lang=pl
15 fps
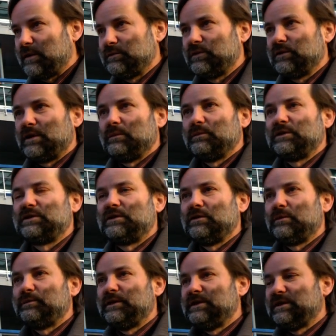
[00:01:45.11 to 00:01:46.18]
mam tu na
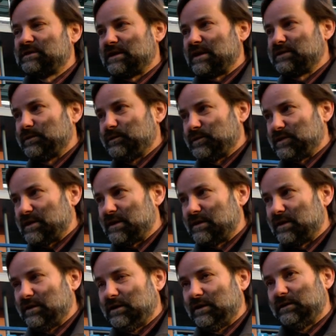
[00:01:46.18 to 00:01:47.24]
myśli opinię Straży
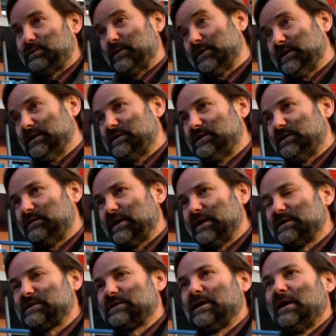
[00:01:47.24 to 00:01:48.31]
Pożarnej i Policji,
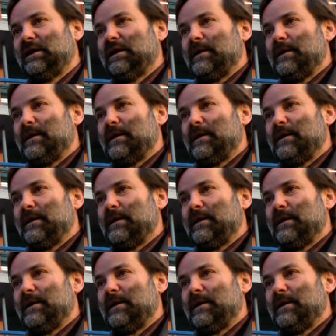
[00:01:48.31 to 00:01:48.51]
więc